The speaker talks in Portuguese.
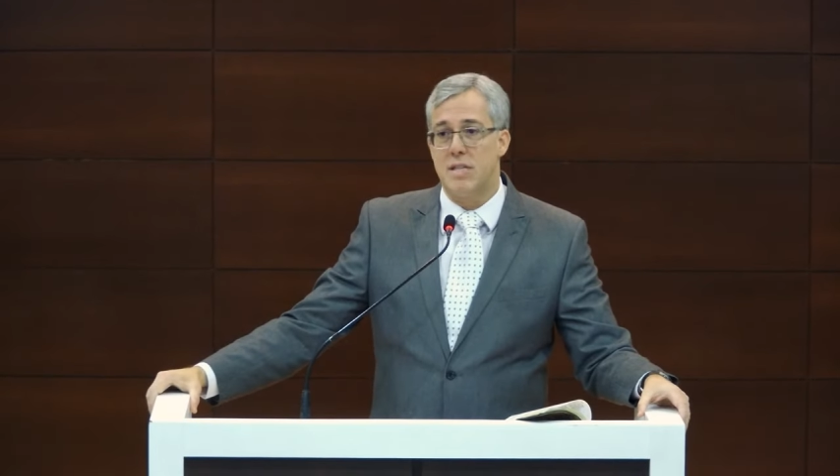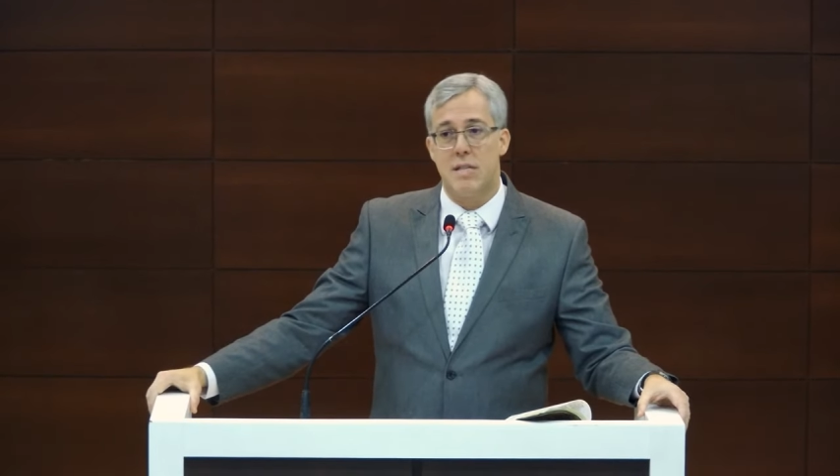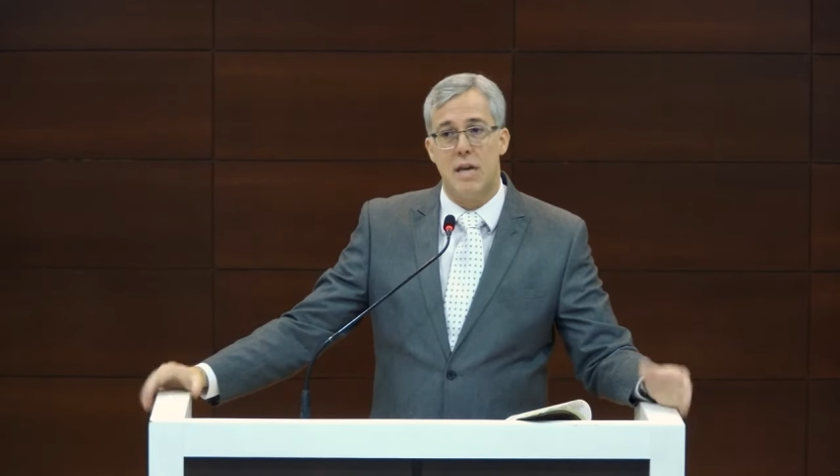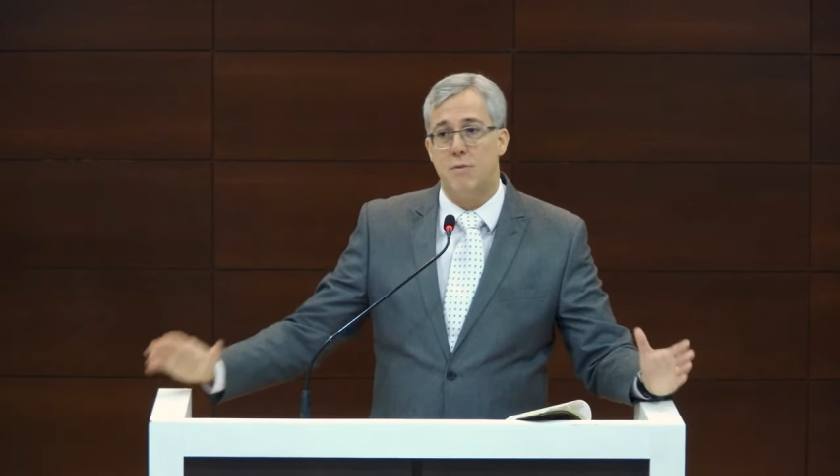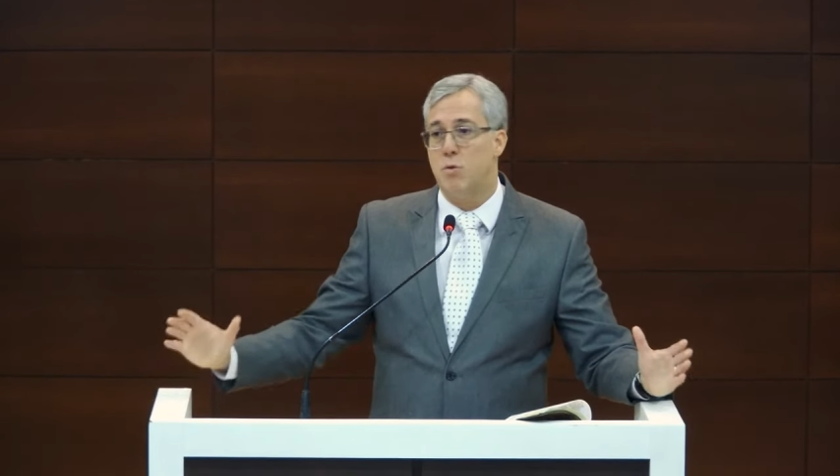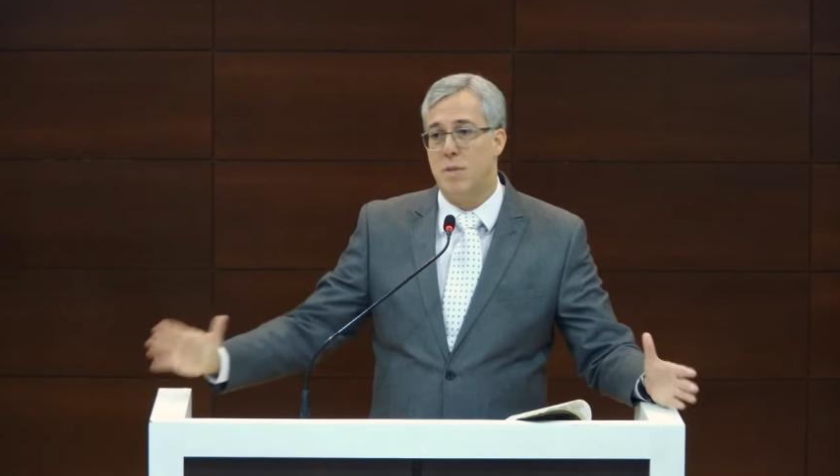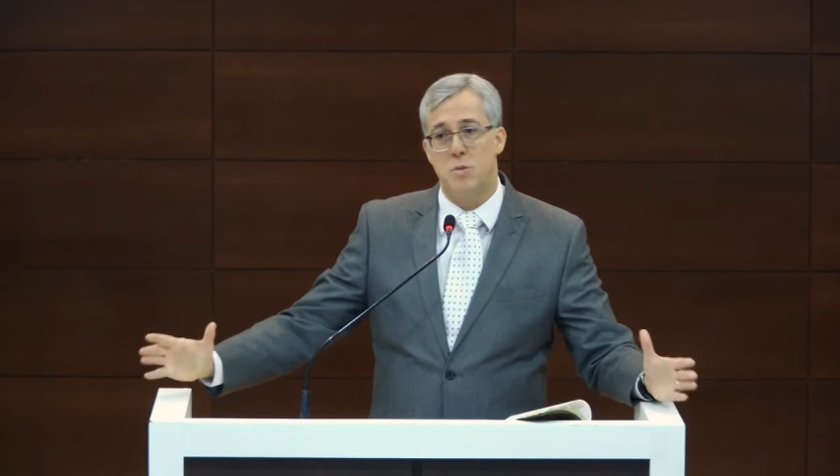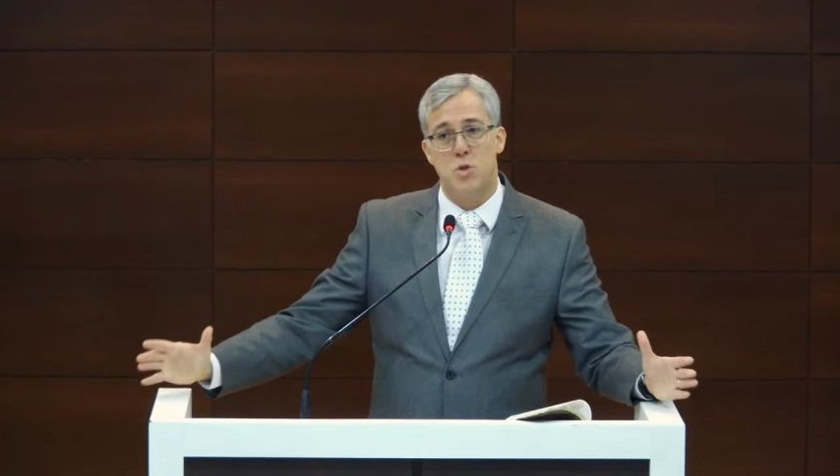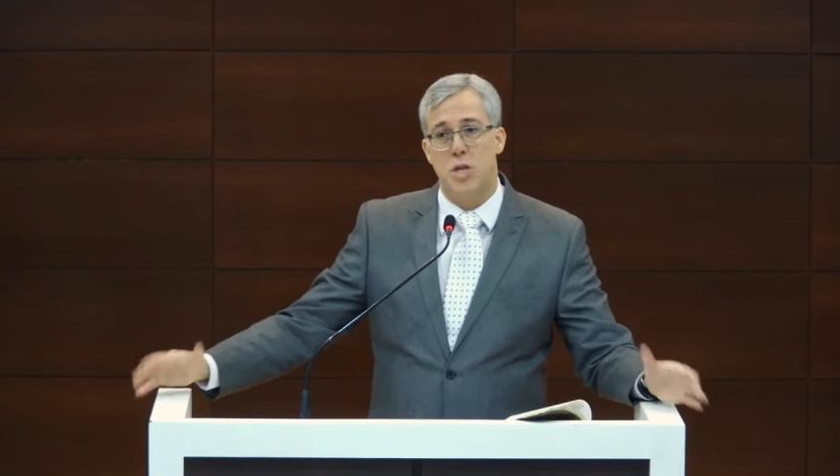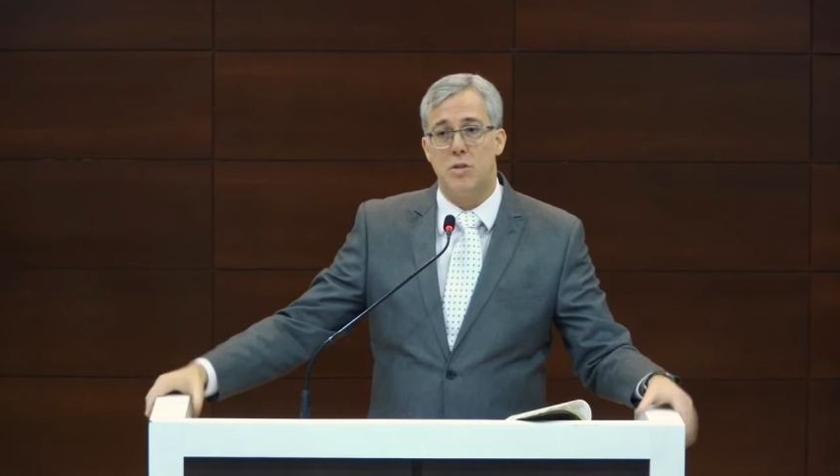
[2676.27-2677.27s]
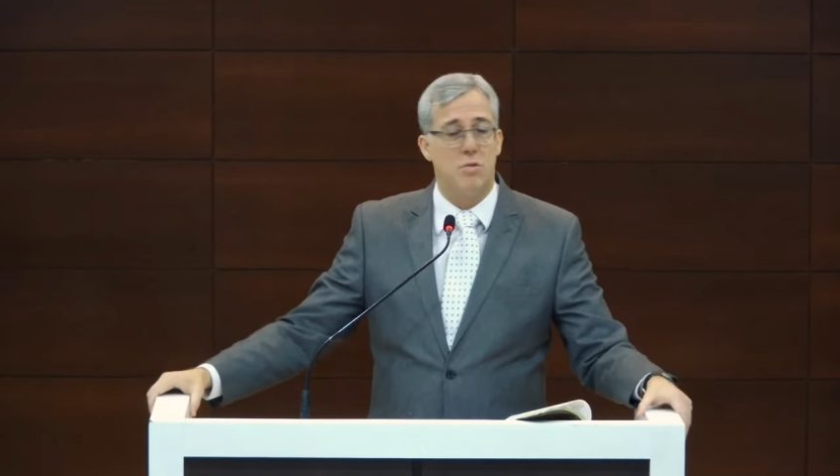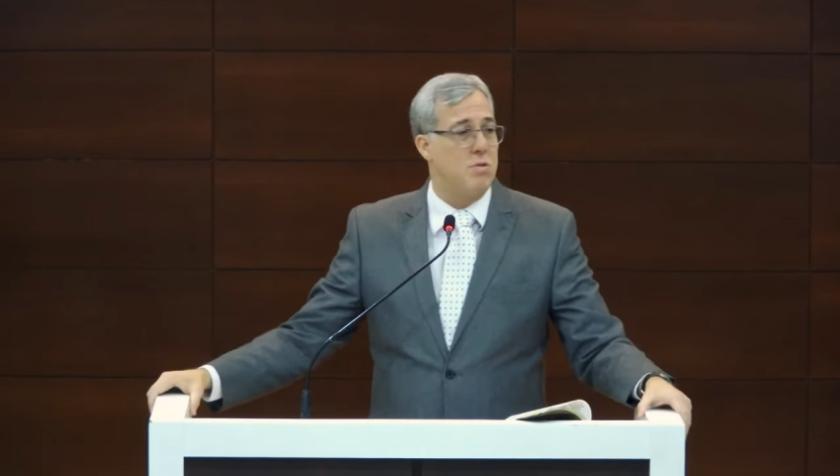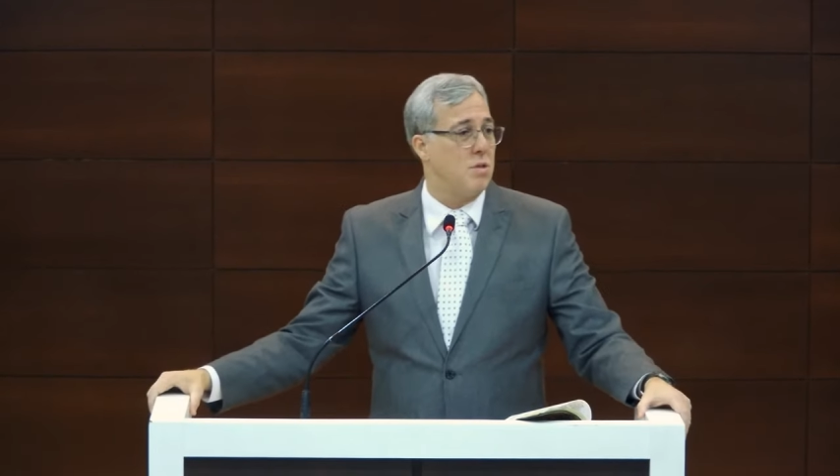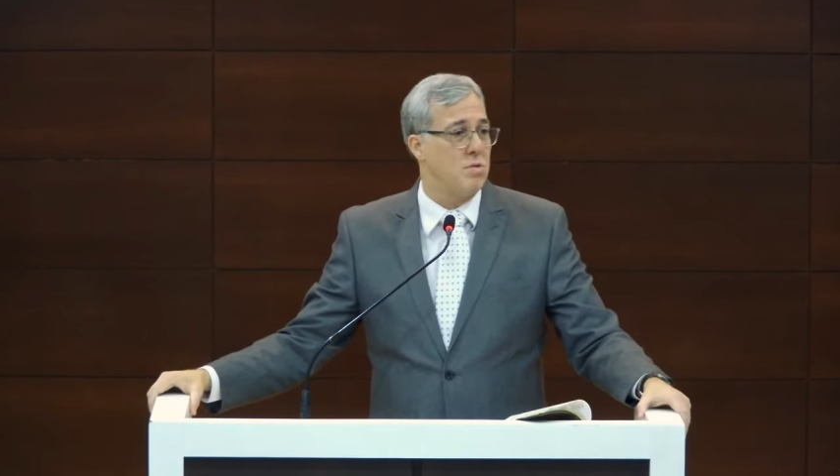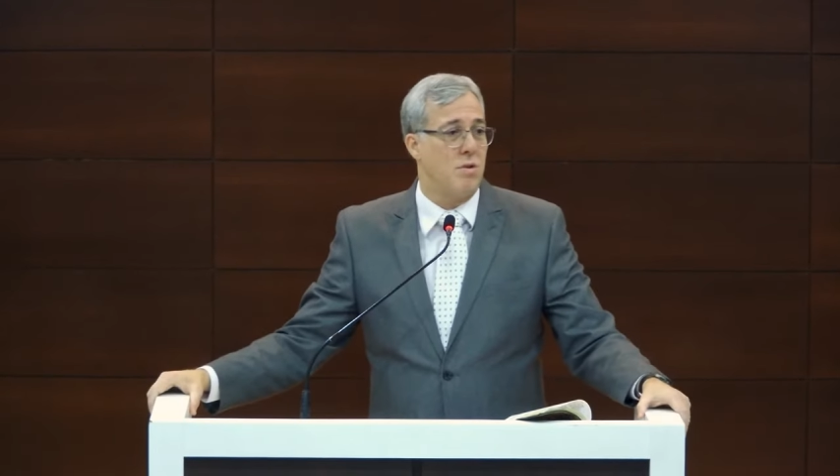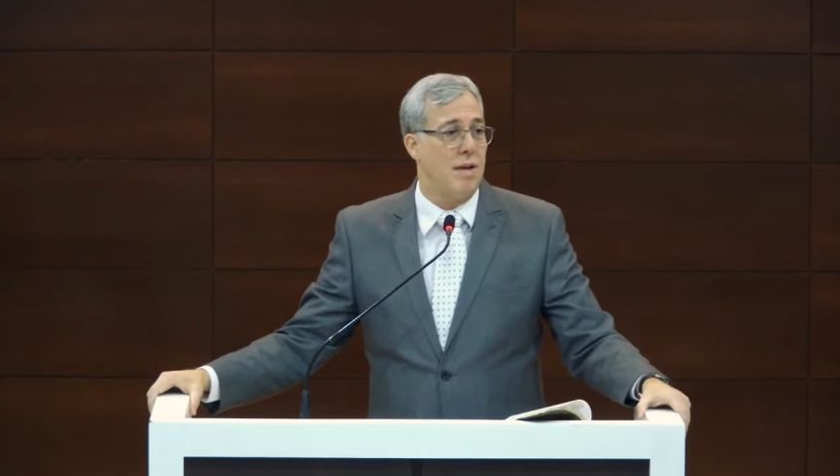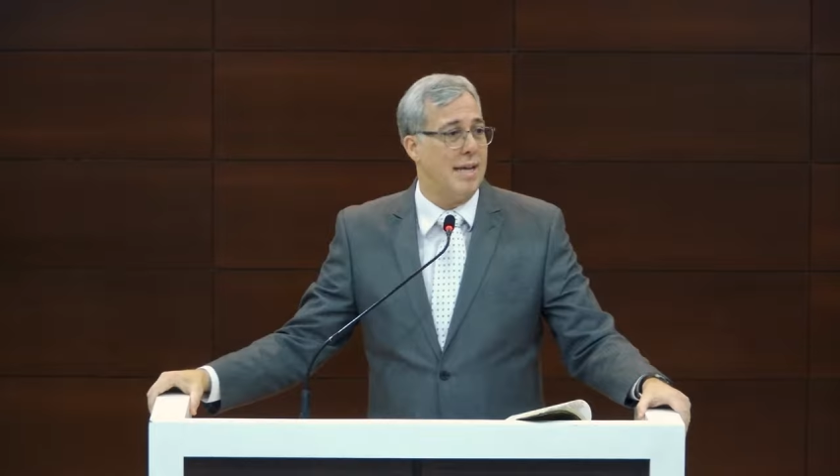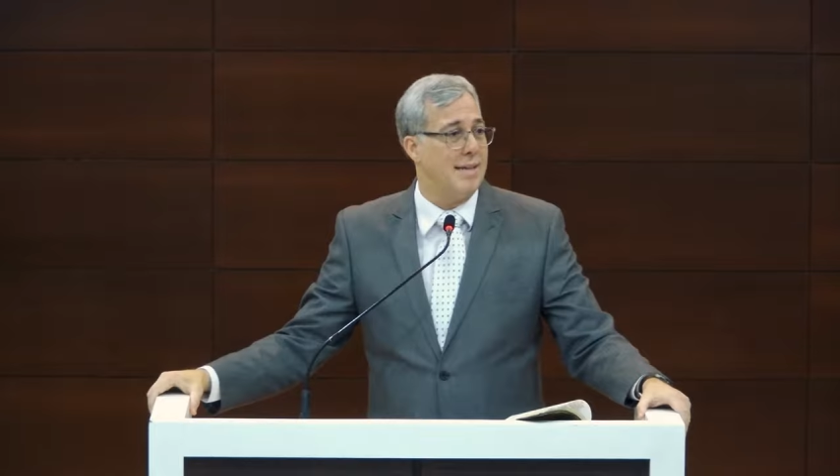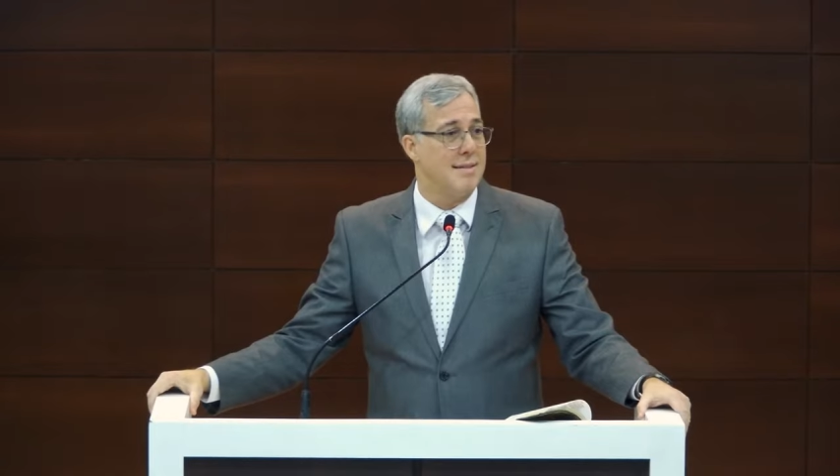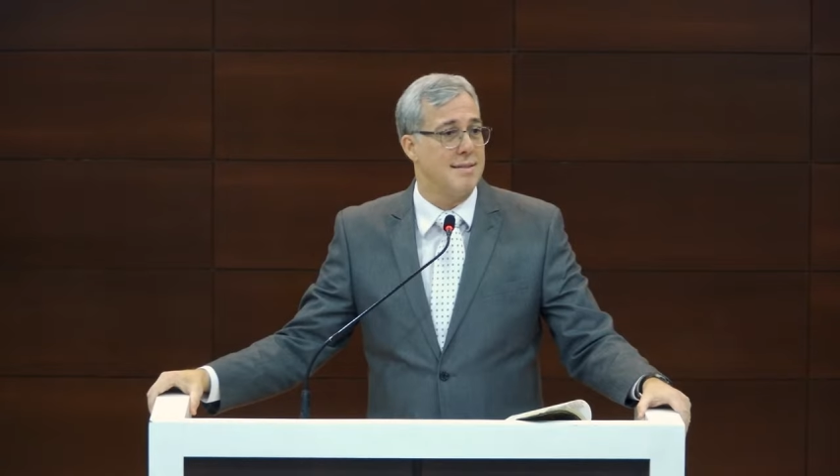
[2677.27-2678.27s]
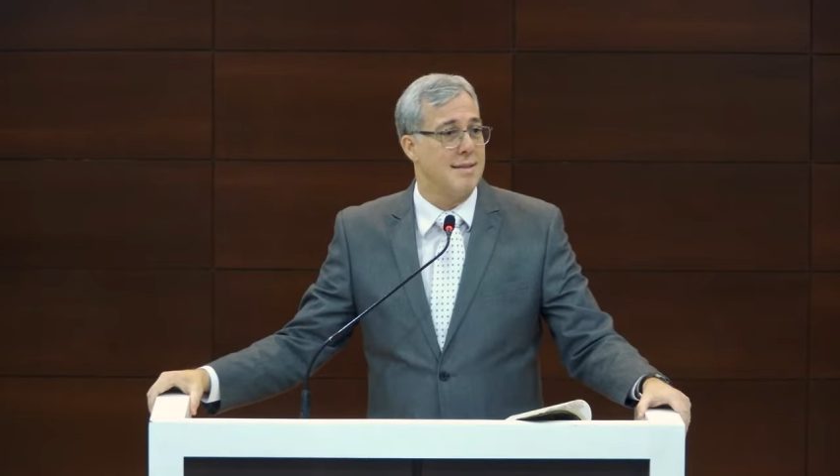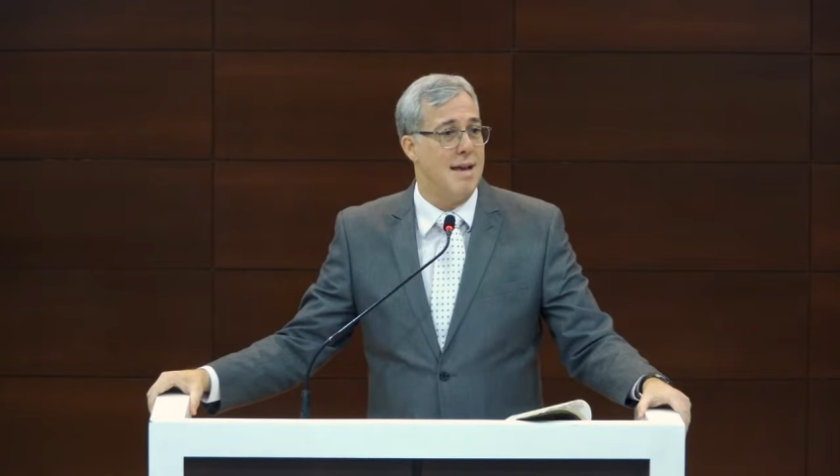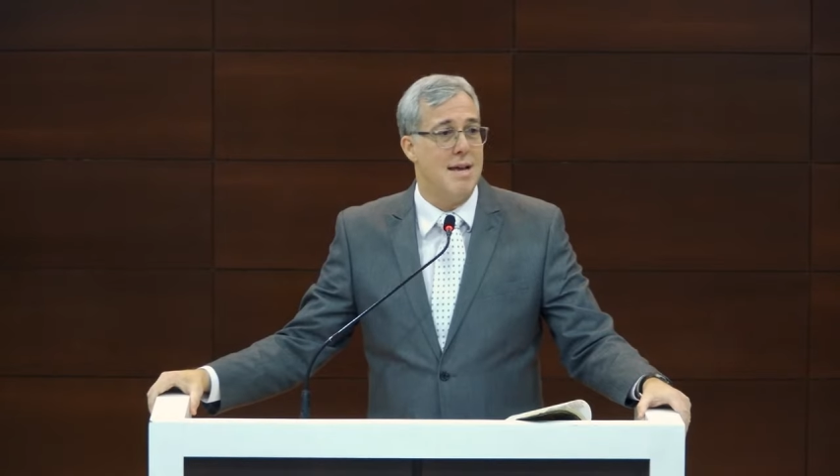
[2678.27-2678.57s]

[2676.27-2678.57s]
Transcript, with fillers: serve do mesmo jeito que os seus colegas.